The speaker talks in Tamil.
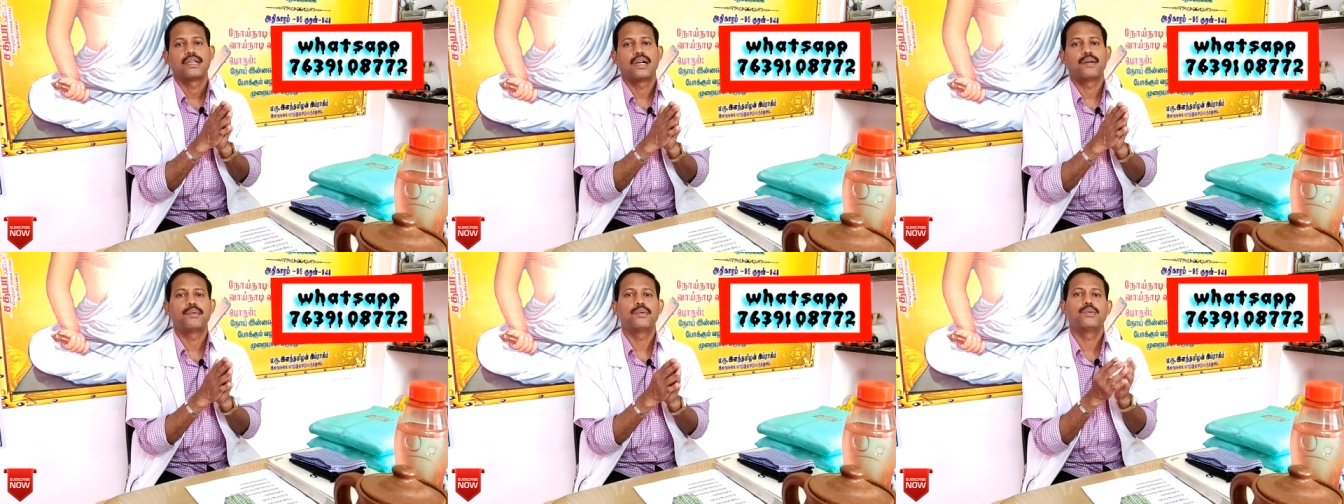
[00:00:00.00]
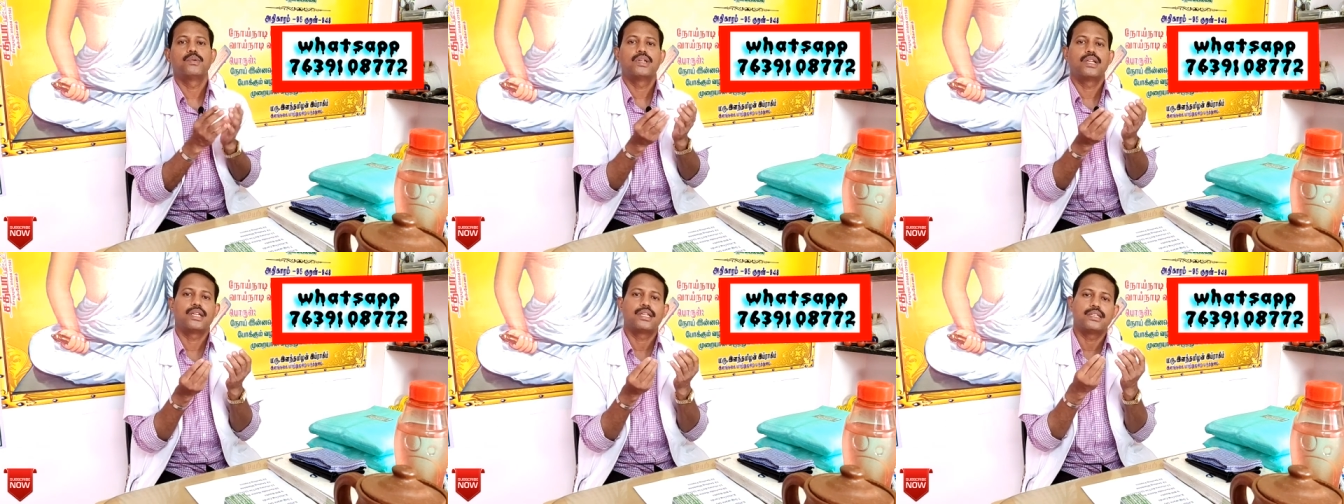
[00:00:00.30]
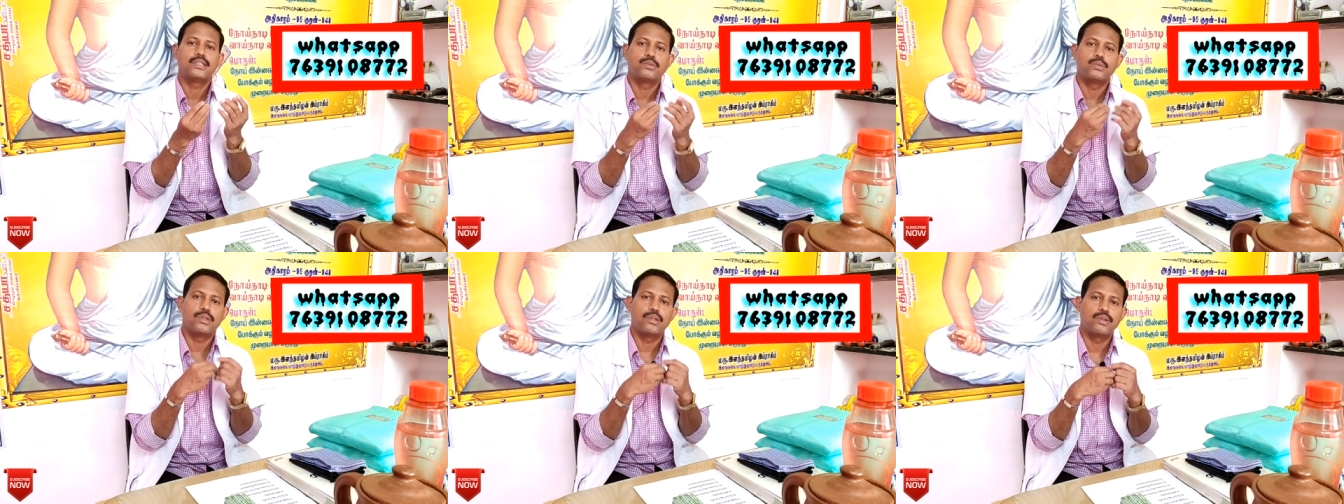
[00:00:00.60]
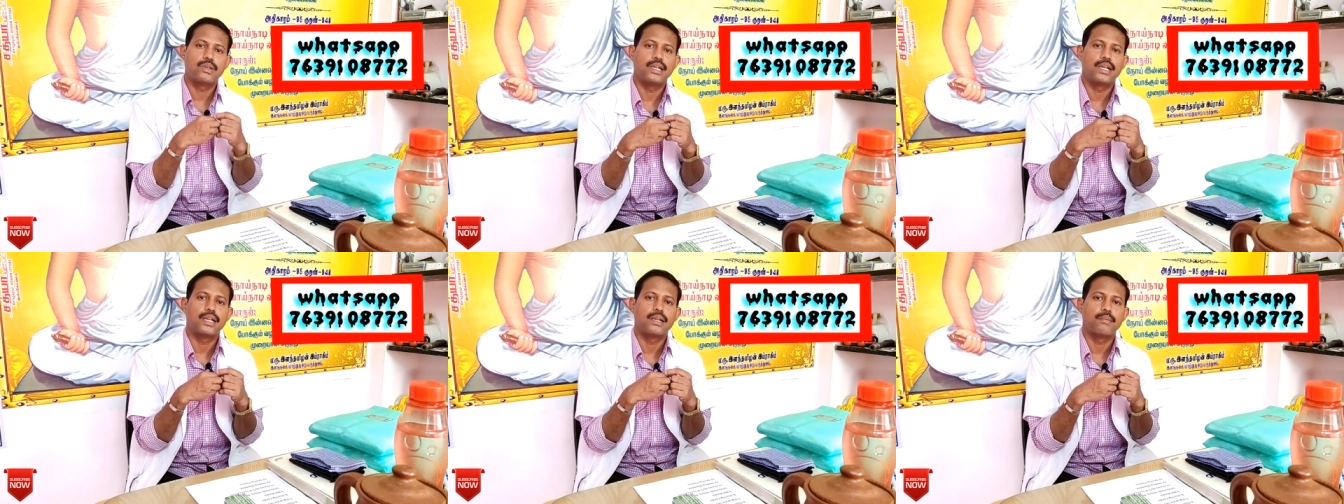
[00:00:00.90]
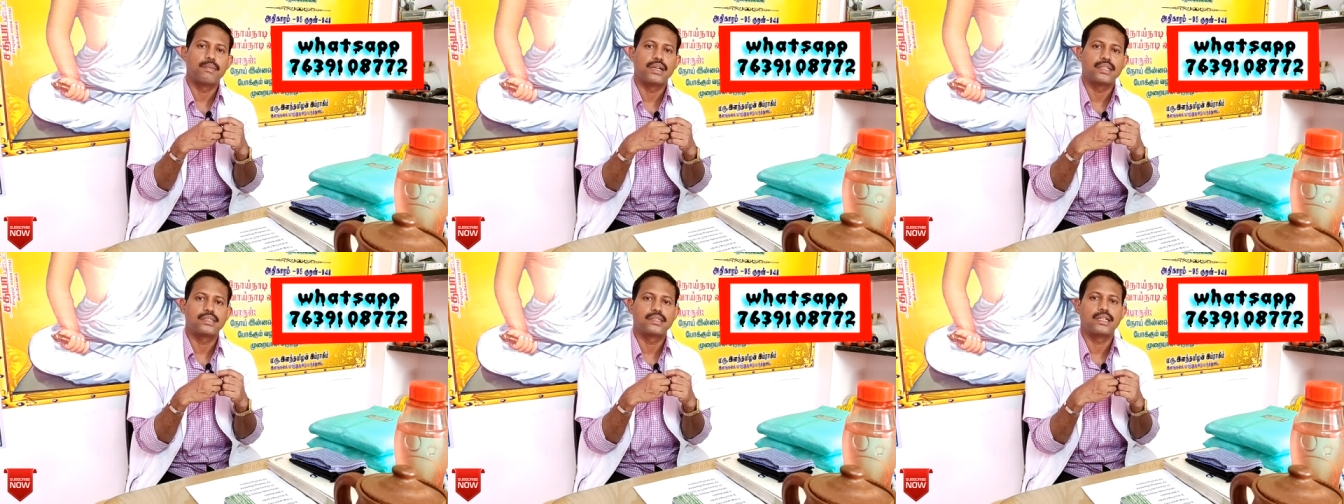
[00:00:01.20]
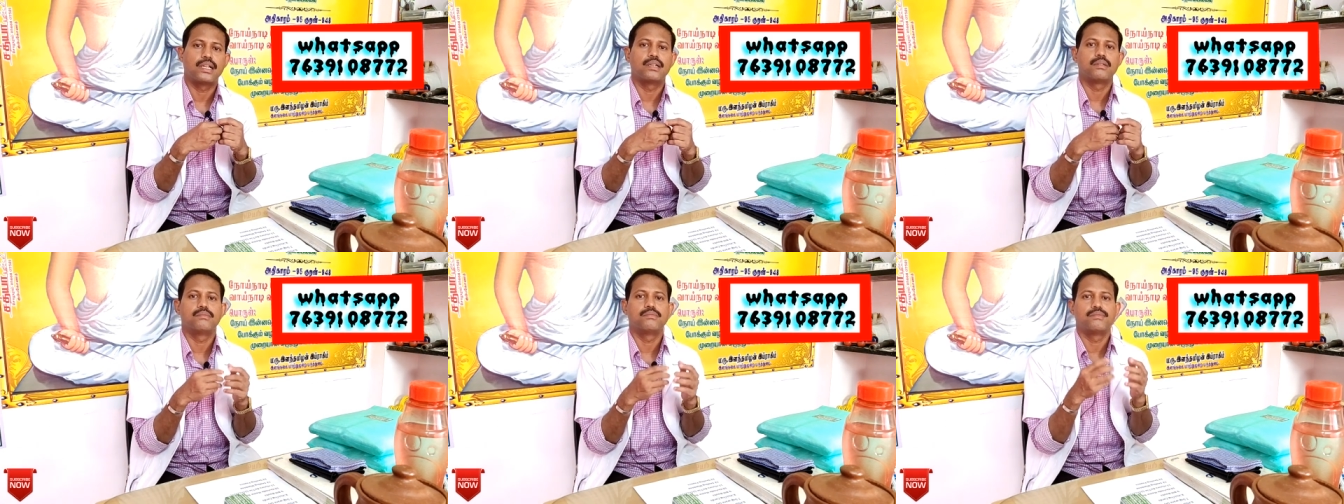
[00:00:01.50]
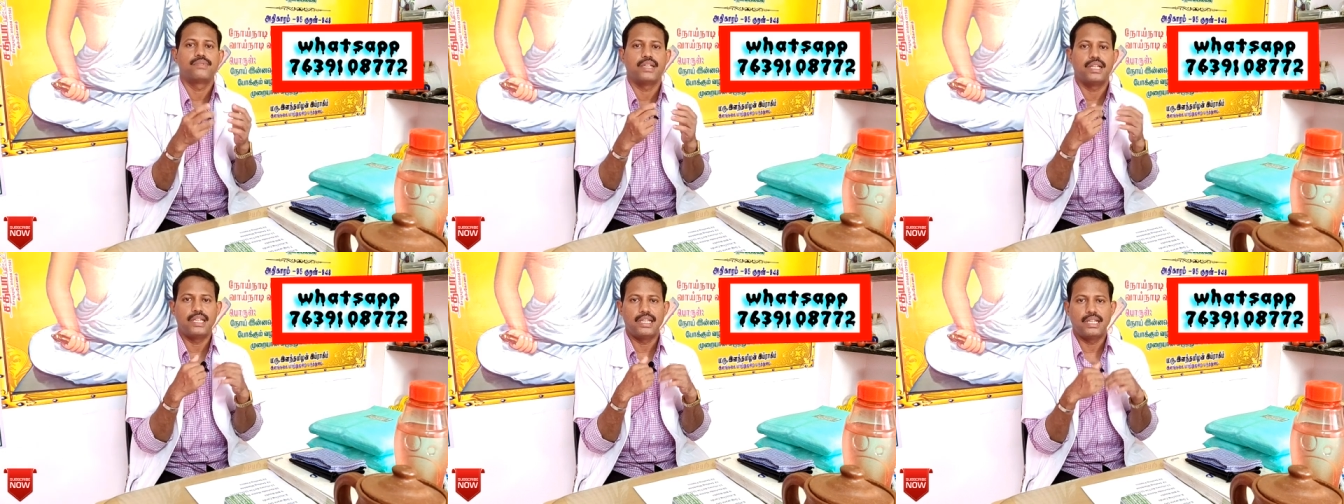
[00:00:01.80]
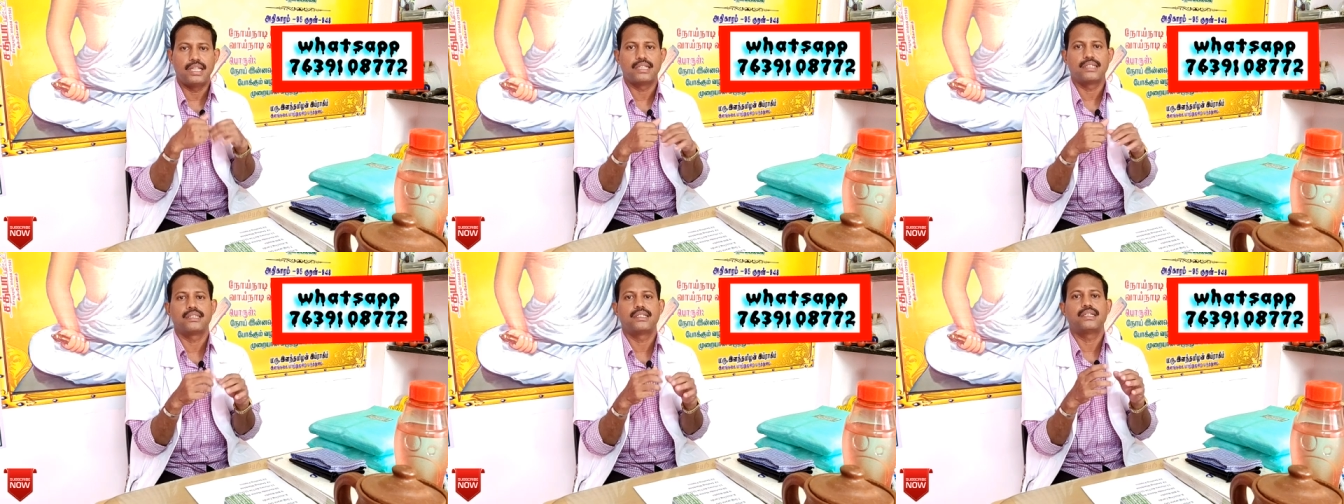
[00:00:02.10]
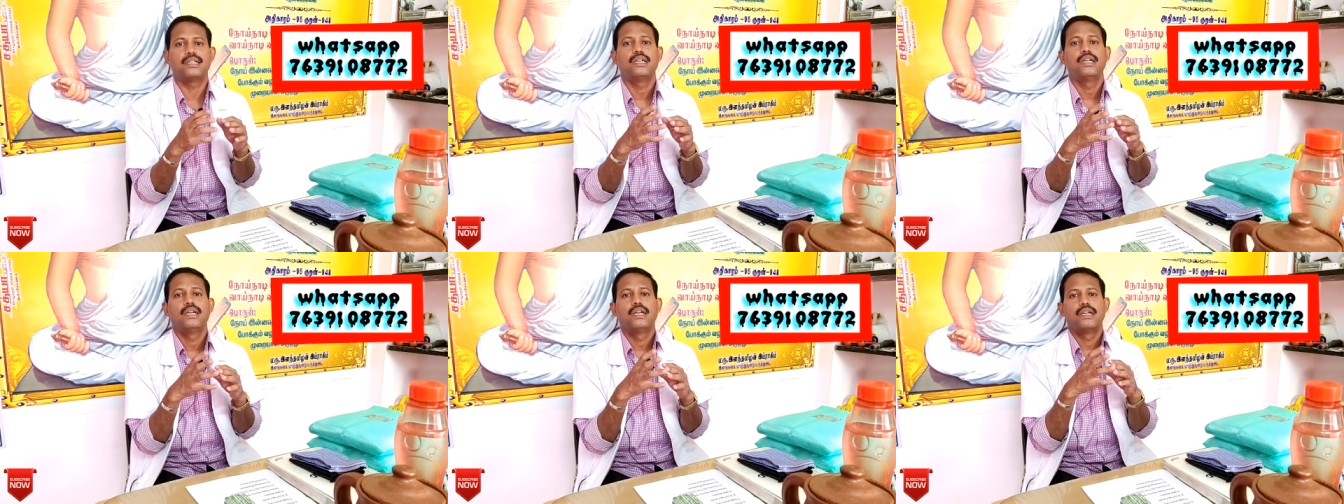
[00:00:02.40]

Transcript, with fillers: அப்போ உள்ளேருந்து உணவுகள் என்ன மாற்றினாலும் வெளியிலேருந்து